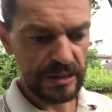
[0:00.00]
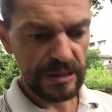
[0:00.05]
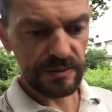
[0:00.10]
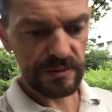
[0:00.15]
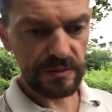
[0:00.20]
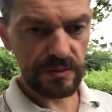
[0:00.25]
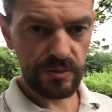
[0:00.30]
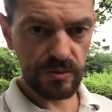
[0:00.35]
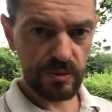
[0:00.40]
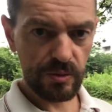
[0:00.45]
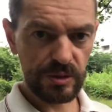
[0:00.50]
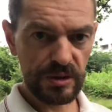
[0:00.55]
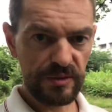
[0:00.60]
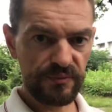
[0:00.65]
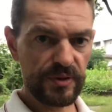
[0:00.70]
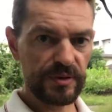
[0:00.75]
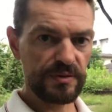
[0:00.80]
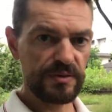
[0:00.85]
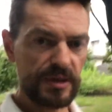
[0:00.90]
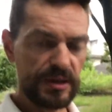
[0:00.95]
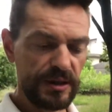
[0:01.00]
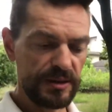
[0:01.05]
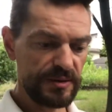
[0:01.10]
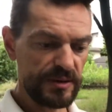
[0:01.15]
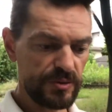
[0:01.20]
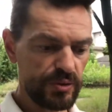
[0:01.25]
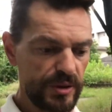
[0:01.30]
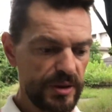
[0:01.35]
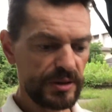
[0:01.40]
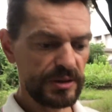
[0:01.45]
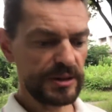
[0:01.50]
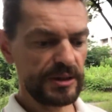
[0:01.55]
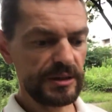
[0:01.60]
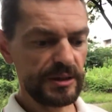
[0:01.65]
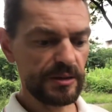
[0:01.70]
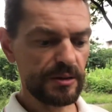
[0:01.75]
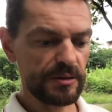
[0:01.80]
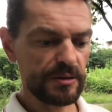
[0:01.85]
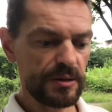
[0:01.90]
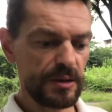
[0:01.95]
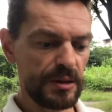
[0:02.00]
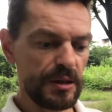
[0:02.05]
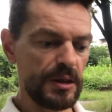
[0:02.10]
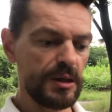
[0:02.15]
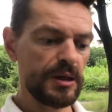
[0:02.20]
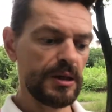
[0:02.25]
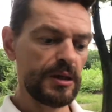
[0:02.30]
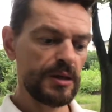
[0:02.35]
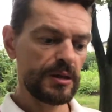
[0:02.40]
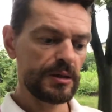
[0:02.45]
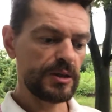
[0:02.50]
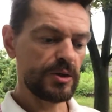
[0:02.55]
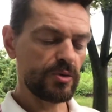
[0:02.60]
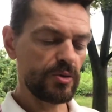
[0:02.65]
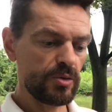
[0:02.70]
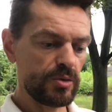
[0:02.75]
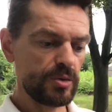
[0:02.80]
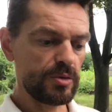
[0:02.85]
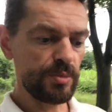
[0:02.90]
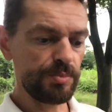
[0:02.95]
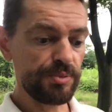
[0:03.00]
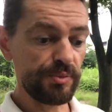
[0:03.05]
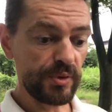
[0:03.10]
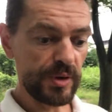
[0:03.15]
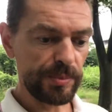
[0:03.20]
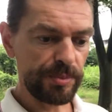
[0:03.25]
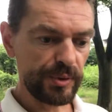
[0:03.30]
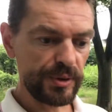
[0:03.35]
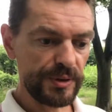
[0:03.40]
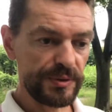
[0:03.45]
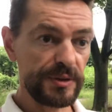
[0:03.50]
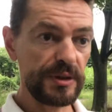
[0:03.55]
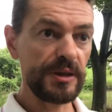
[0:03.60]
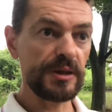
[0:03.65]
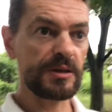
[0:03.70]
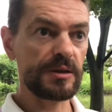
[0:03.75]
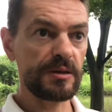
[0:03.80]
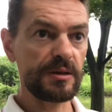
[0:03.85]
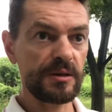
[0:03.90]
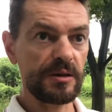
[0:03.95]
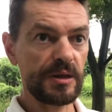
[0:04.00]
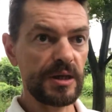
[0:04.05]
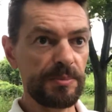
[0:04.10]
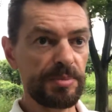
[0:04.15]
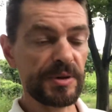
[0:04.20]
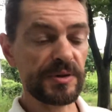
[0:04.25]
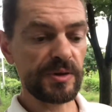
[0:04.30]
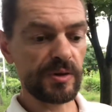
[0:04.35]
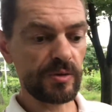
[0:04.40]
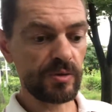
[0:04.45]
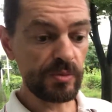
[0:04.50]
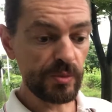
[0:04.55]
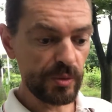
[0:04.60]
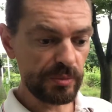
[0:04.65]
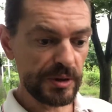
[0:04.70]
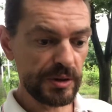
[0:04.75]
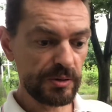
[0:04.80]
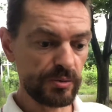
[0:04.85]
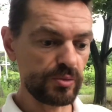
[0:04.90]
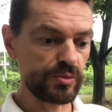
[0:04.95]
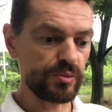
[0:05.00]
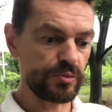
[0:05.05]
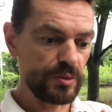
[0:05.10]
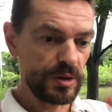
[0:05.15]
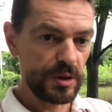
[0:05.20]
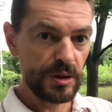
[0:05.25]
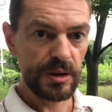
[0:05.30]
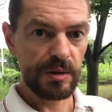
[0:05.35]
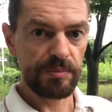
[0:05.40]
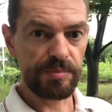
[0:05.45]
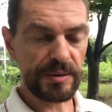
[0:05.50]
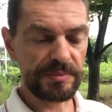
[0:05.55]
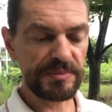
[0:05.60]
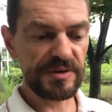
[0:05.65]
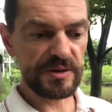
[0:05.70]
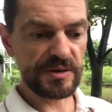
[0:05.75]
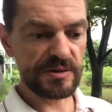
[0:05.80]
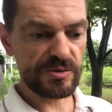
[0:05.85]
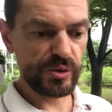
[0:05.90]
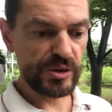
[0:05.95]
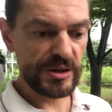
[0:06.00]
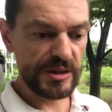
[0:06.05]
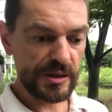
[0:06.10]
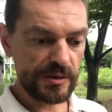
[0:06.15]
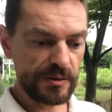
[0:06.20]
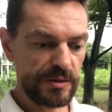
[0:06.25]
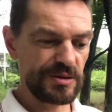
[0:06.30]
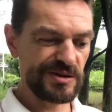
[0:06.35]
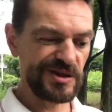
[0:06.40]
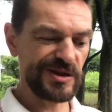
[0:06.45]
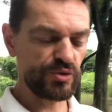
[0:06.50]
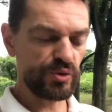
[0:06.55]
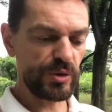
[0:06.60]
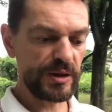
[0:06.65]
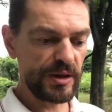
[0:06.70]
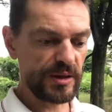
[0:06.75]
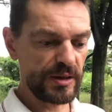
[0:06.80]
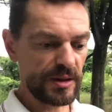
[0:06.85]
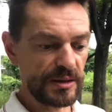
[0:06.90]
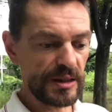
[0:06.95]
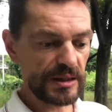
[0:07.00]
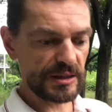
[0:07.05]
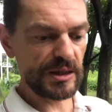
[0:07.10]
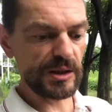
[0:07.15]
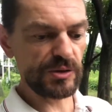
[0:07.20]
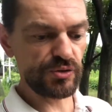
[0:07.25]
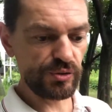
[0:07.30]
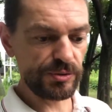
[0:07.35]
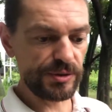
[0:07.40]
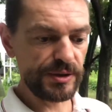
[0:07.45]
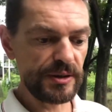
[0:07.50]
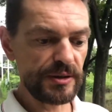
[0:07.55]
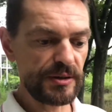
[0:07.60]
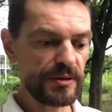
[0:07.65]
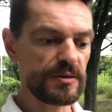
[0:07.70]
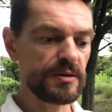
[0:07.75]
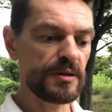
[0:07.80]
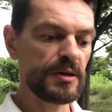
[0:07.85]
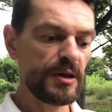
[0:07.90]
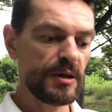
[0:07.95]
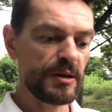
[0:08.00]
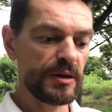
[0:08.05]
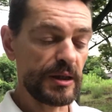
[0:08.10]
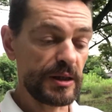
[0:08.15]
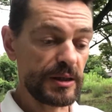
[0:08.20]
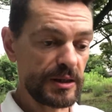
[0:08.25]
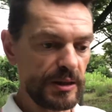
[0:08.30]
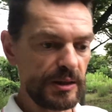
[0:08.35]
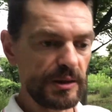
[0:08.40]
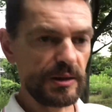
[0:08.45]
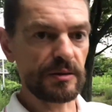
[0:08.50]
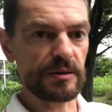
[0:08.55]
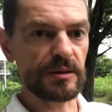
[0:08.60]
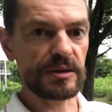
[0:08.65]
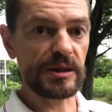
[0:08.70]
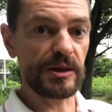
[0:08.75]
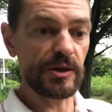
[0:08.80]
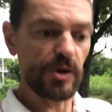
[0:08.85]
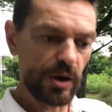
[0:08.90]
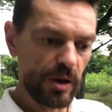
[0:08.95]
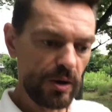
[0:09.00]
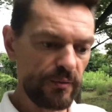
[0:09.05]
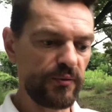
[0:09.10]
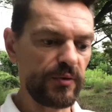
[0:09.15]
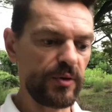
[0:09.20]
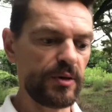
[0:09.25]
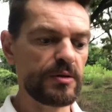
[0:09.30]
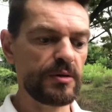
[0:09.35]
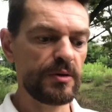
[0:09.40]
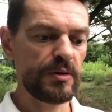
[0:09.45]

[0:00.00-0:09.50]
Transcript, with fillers: si ce sont les Français, les citoyens qui, ont le pouvoir politique, et à partir du moment où parmi ces citoyens, il y en a qui étudient et qui, œuvrent